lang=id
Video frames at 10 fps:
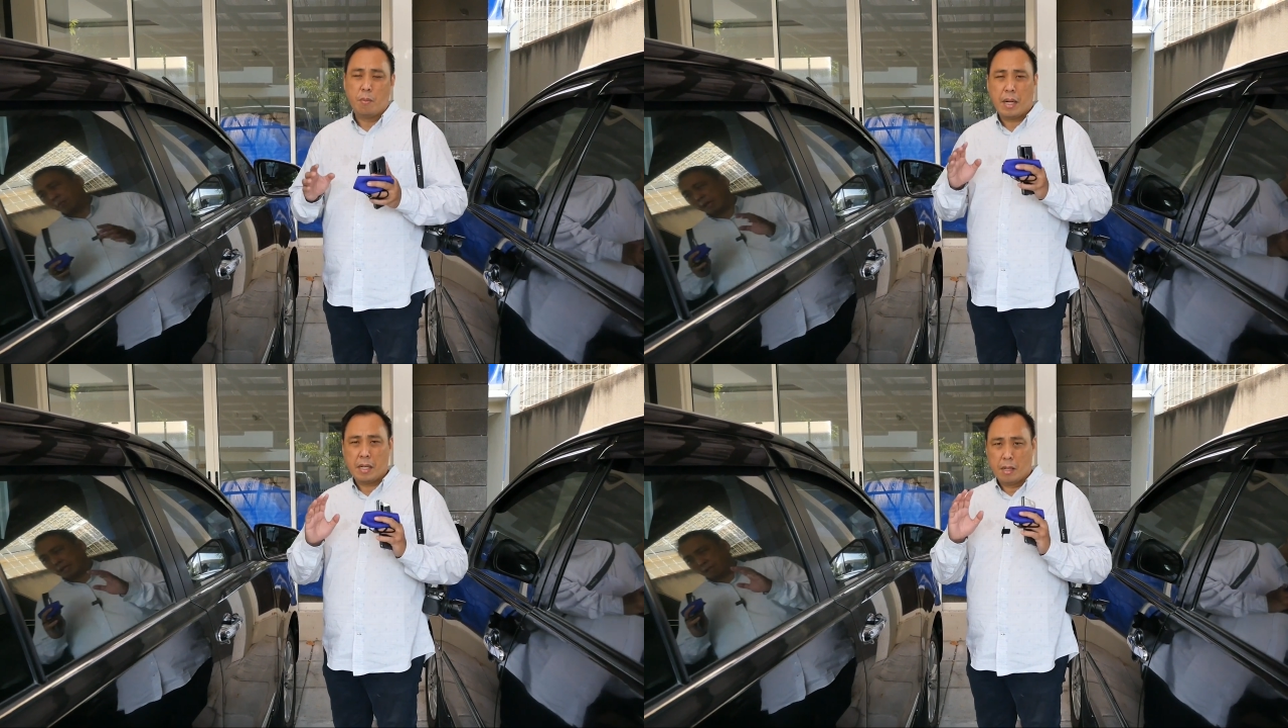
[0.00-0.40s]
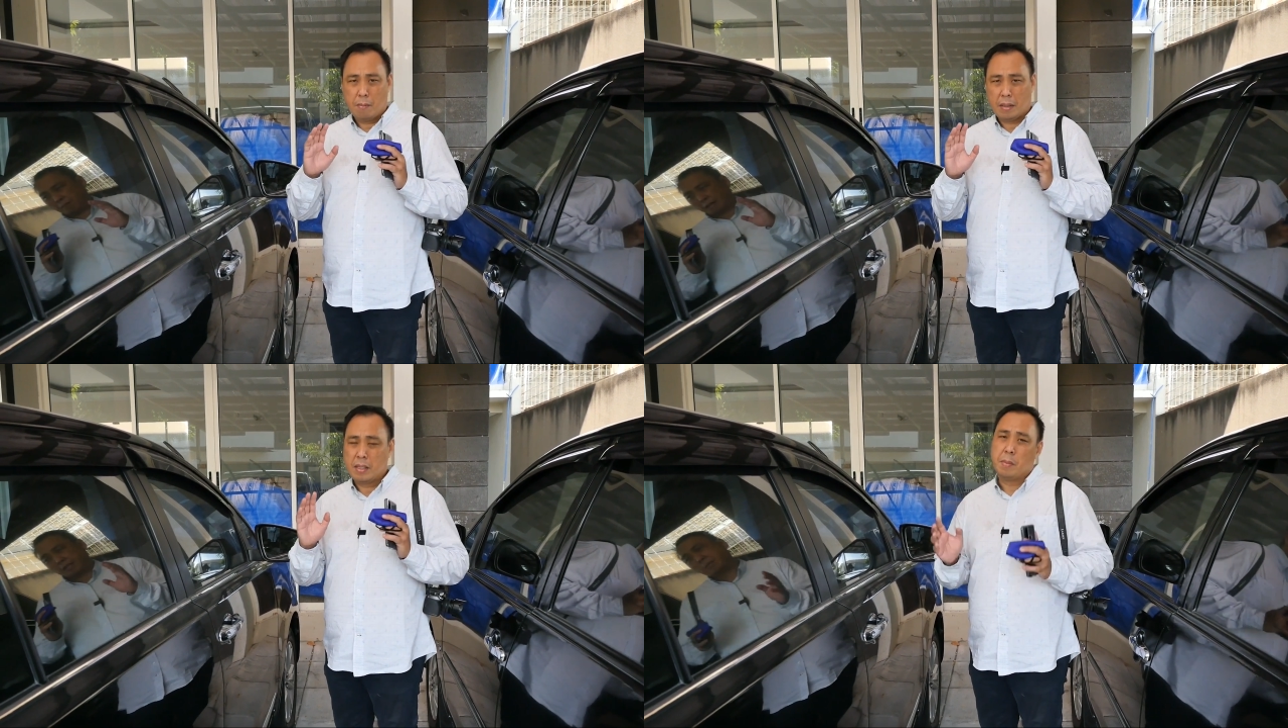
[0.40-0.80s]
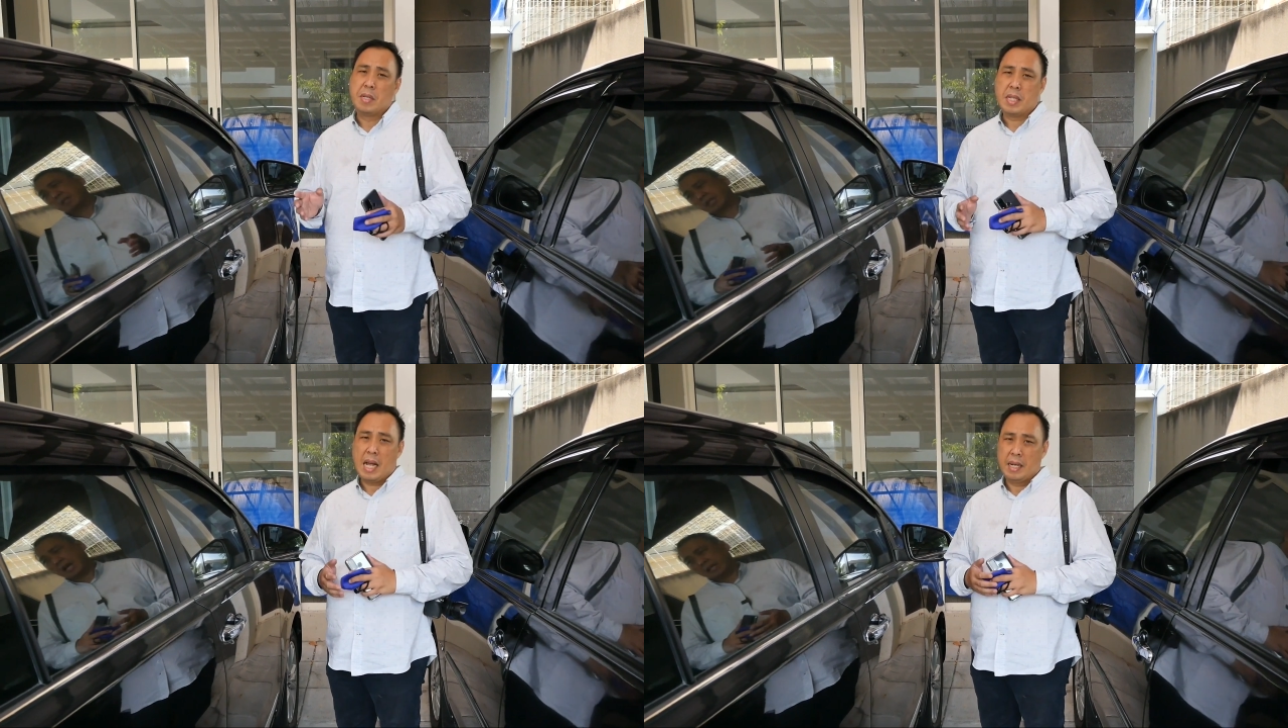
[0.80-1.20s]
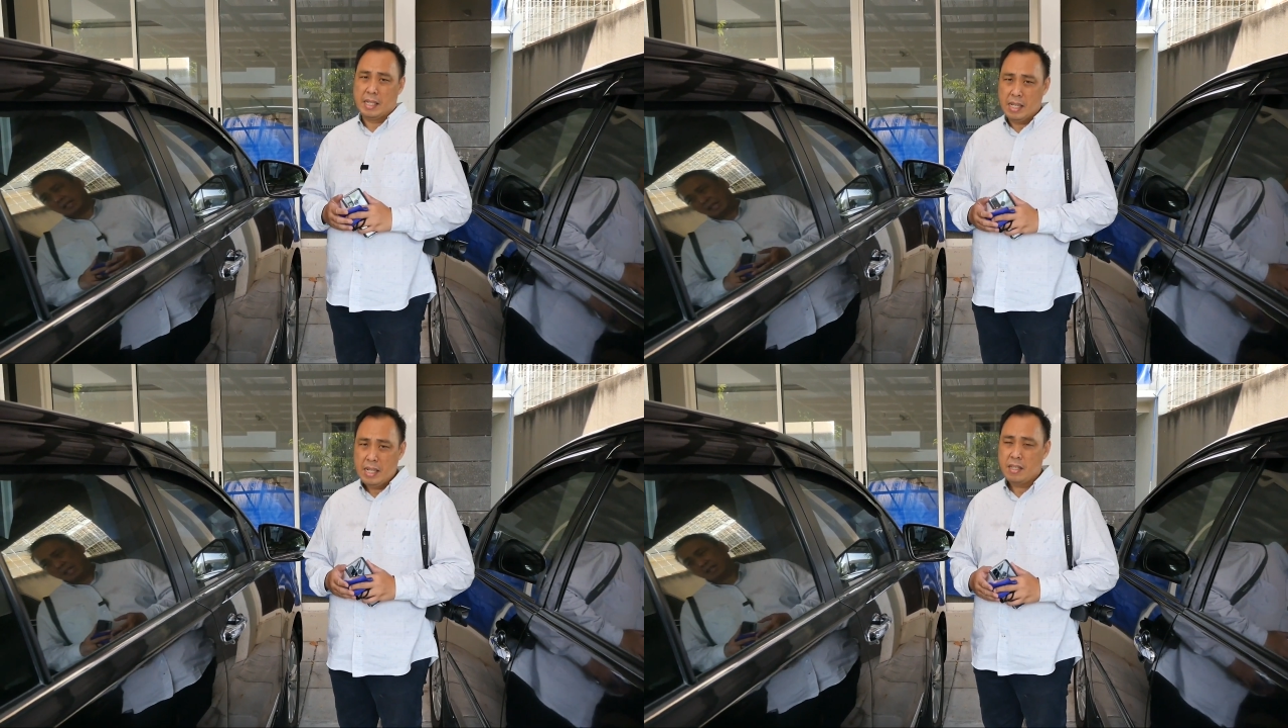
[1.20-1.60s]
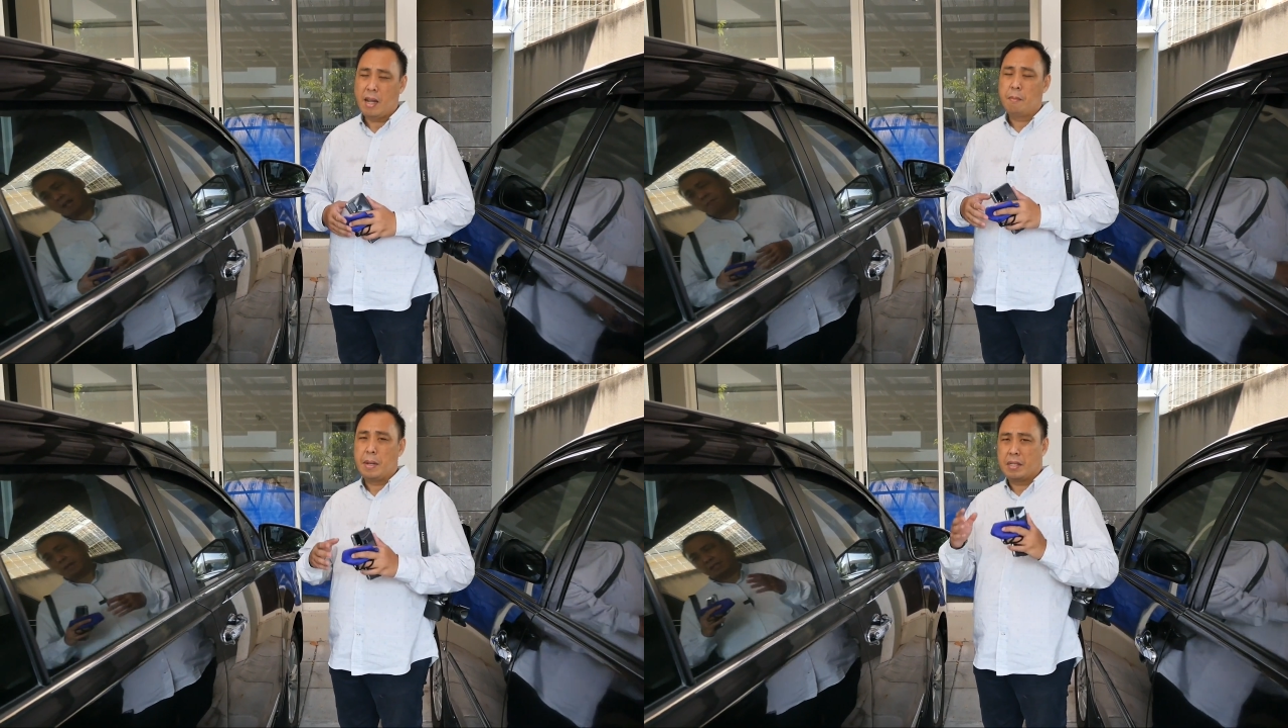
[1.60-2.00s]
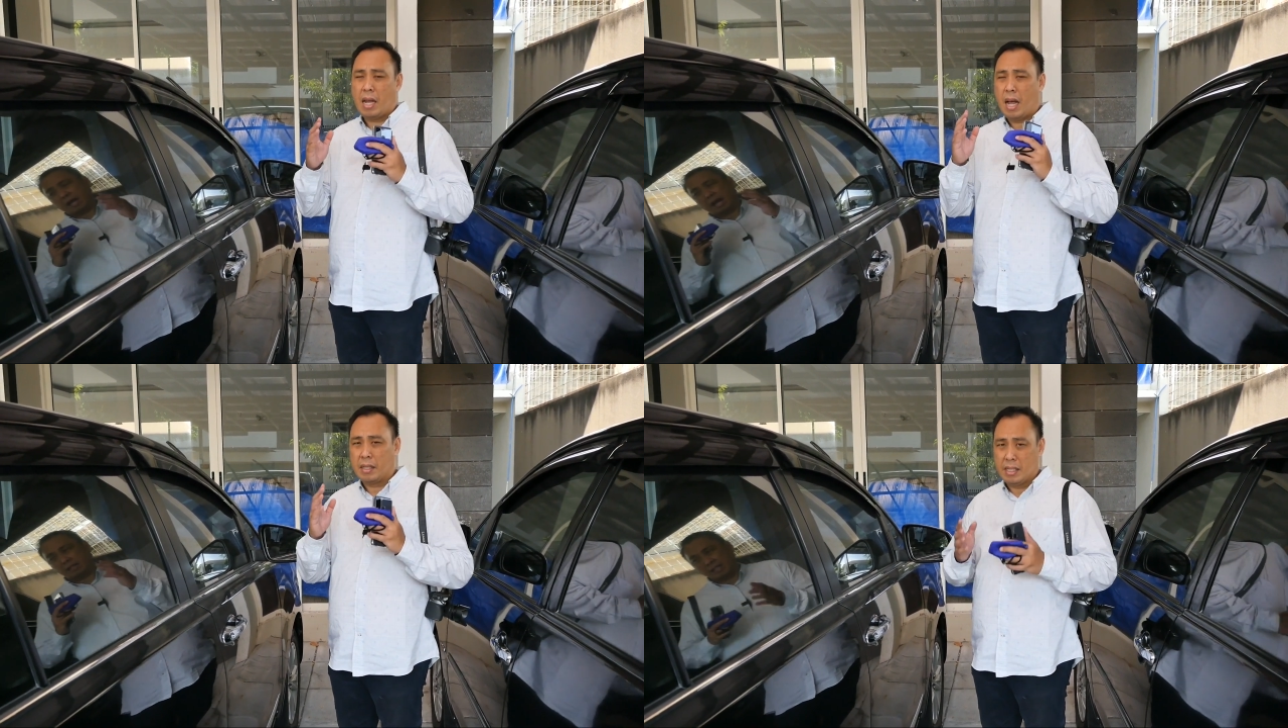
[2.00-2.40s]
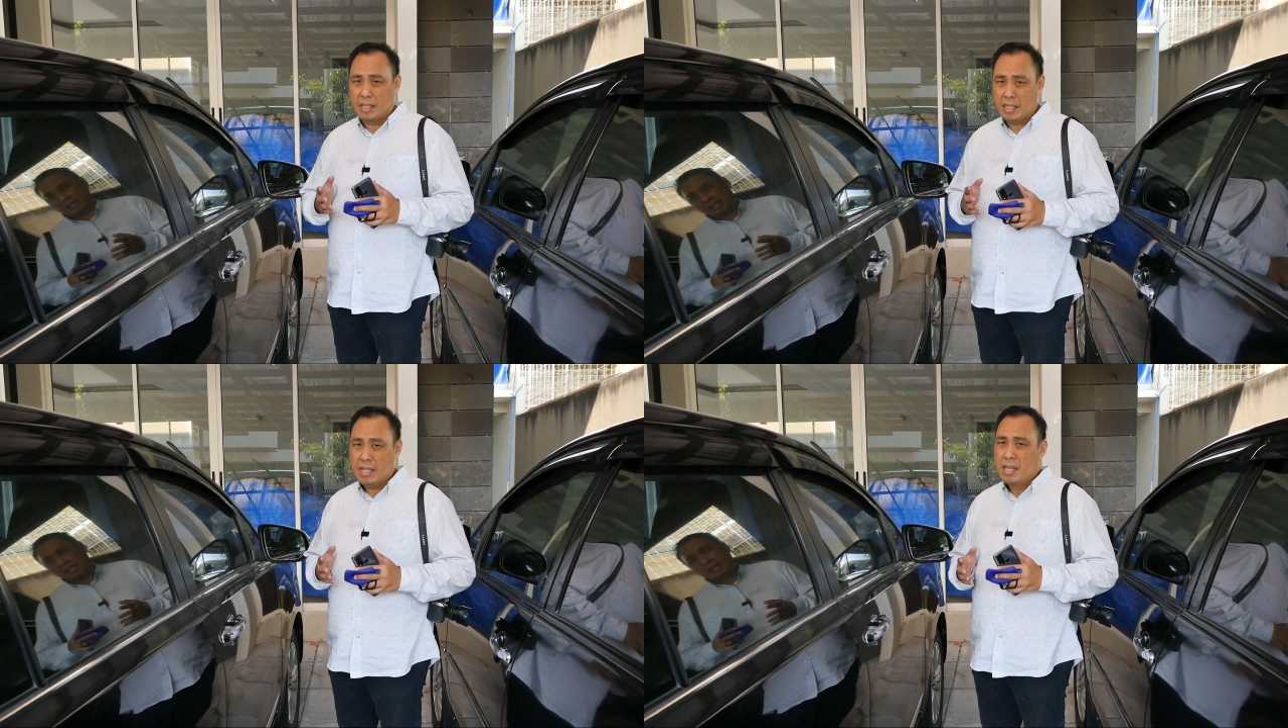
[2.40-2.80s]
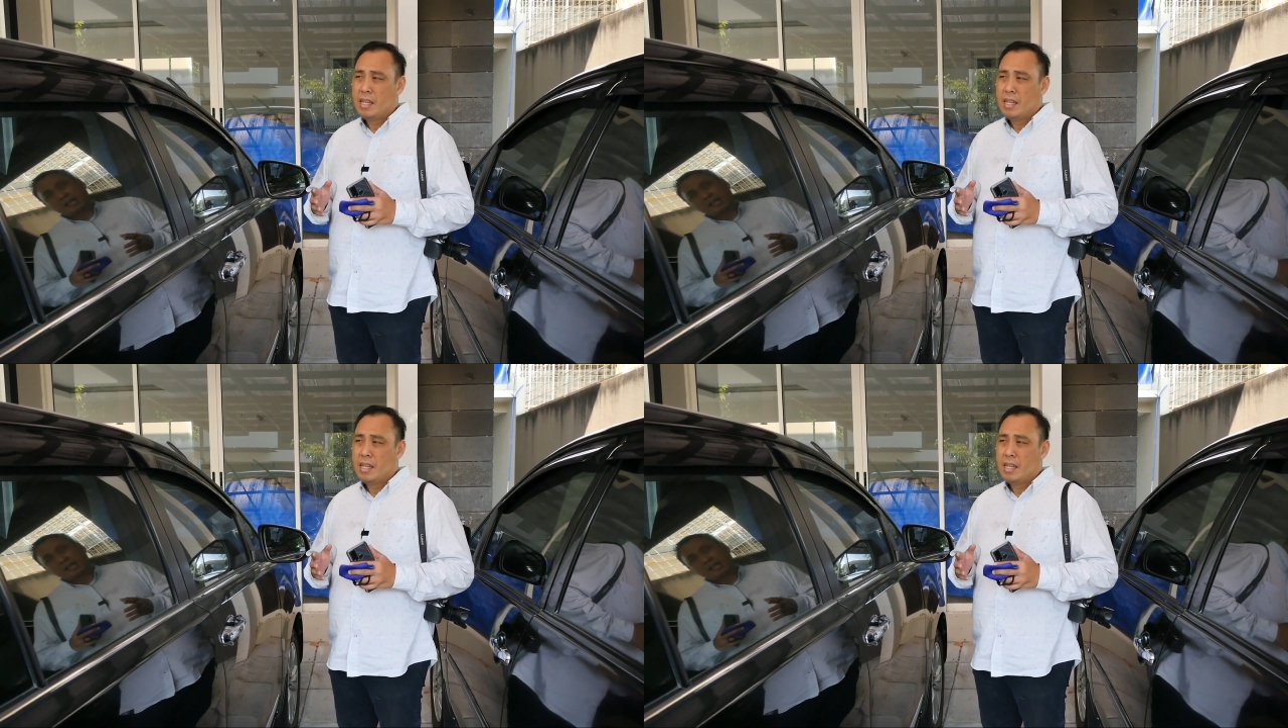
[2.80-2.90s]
pernah ditempati sama sekali sampai saat ini